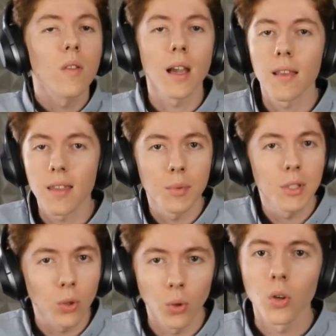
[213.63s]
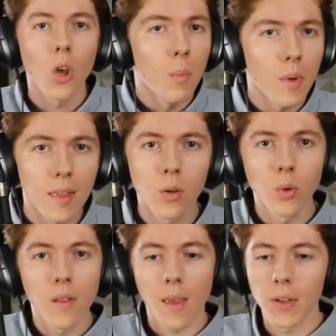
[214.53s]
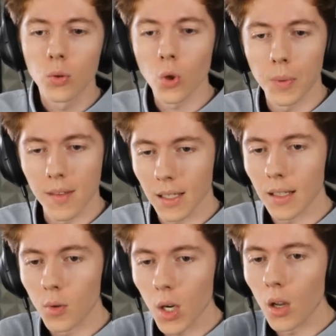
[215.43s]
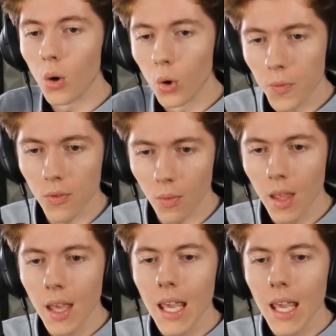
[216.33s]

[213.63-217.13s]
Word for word: Ça, c'est un petit truc, mais c'est cool, ça fait toujours plaisir d'avoir l'option.